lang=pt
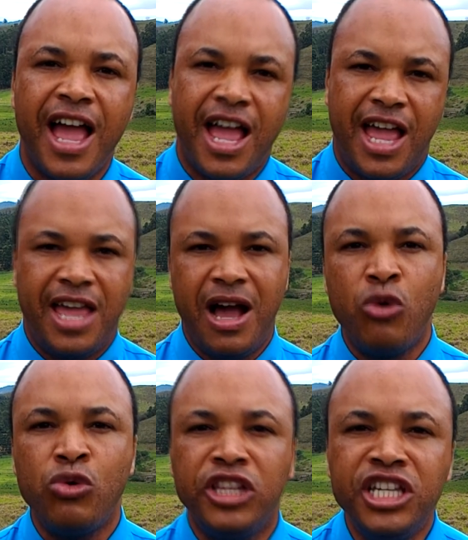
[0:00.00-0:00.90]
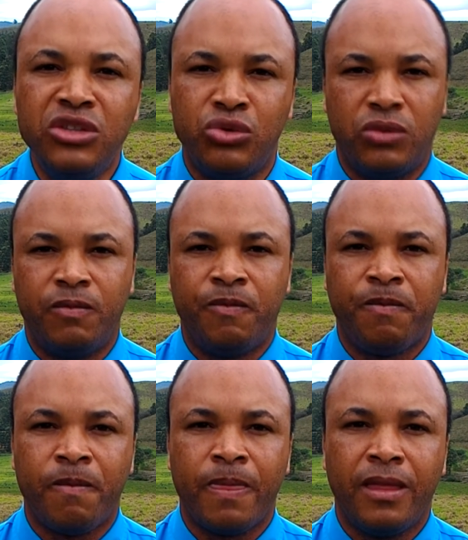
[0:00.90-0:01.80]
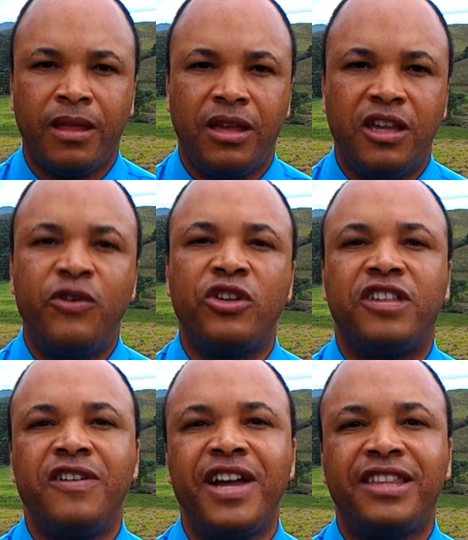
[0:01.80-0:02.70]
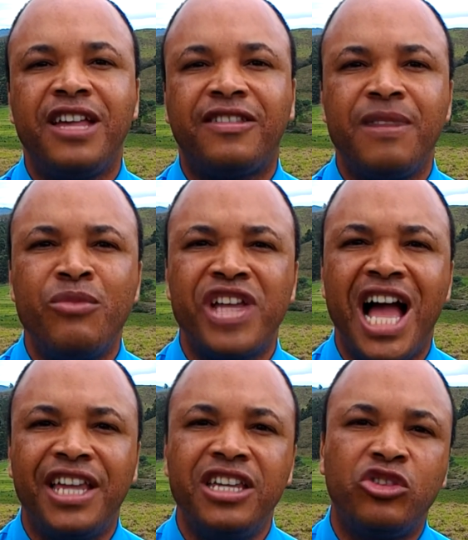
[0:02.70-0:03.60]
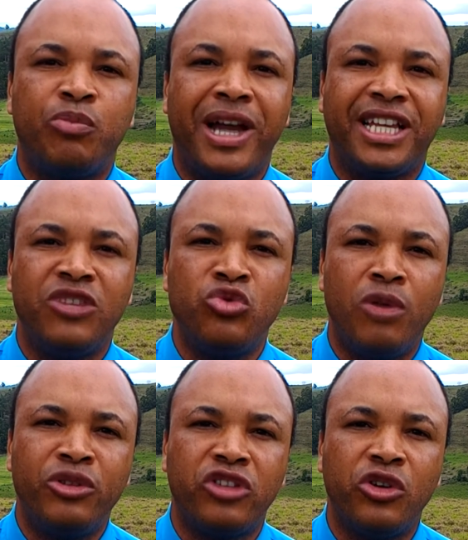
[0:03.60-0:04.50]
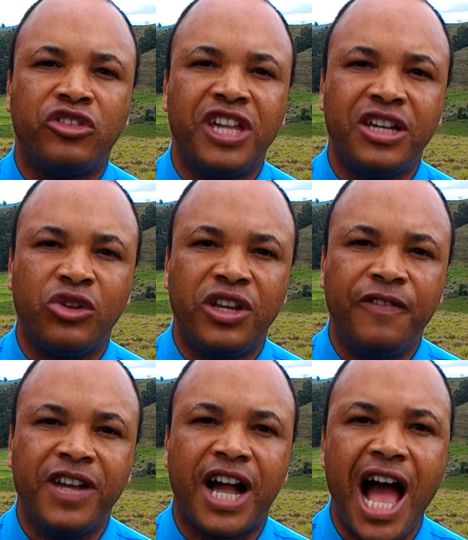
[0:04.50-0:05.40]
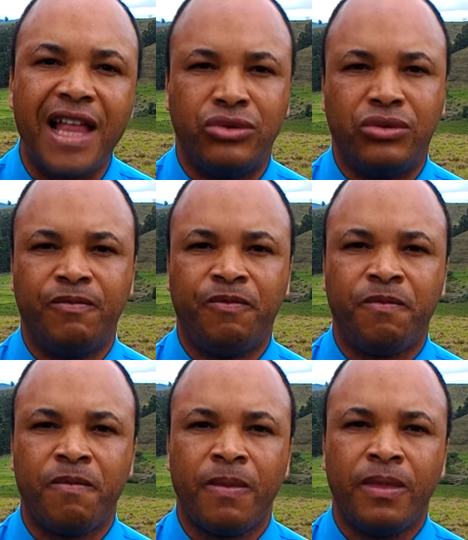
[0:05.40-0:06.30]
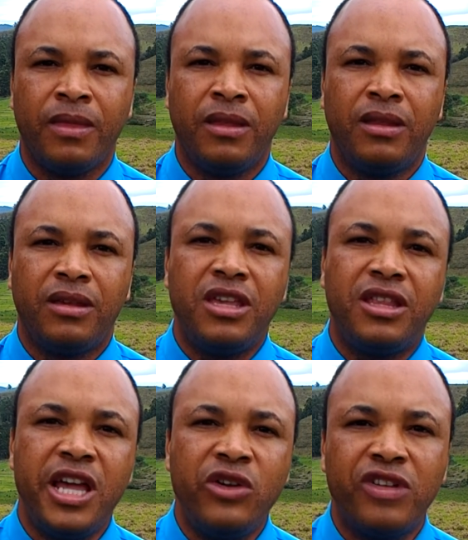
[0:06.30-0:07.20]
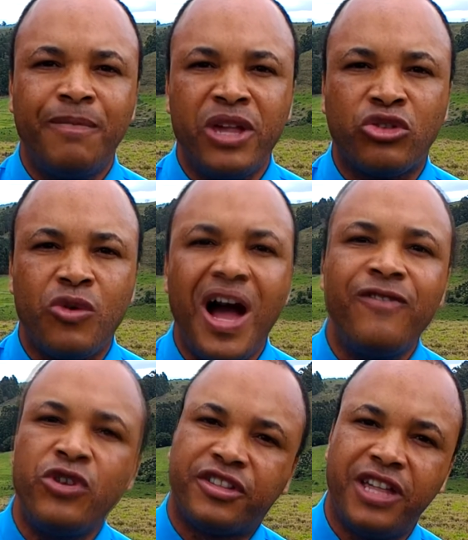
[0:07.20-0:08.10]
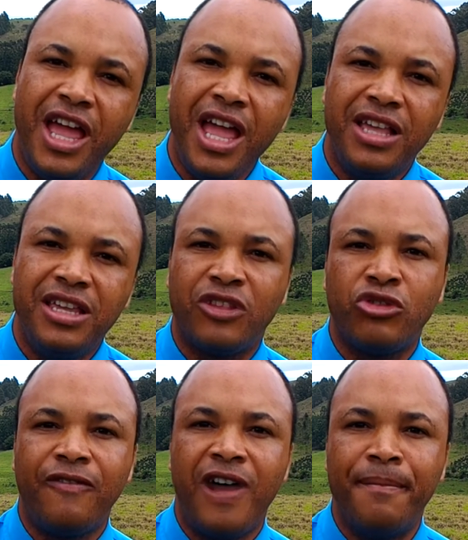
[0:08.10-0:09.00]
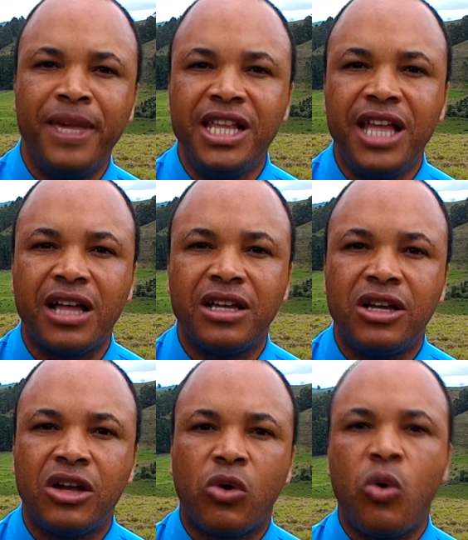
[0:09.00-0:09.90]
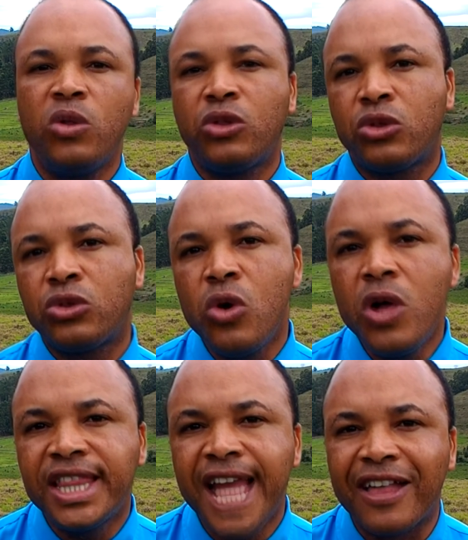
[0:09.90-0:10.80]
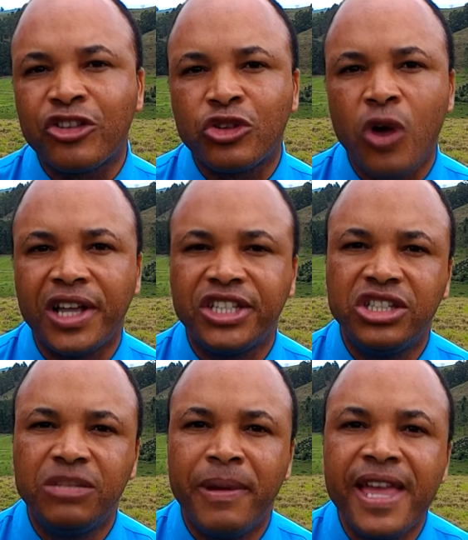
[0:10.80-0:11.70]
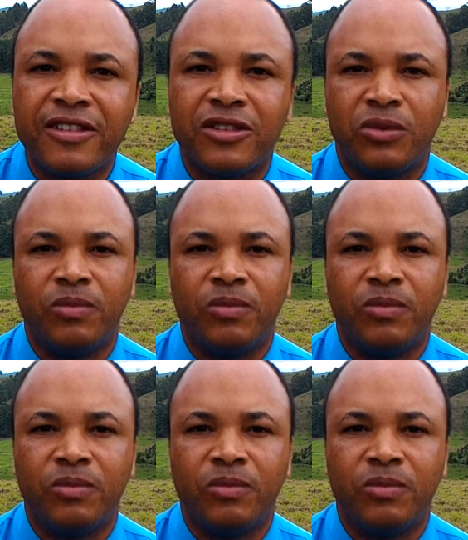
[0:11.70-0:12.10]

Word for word: é algo lindo. E você vai testemunhar isso para que o nome do Senhor seja glorificado. Que Deus abençoe a você e a sua família com toda sorte de bênção.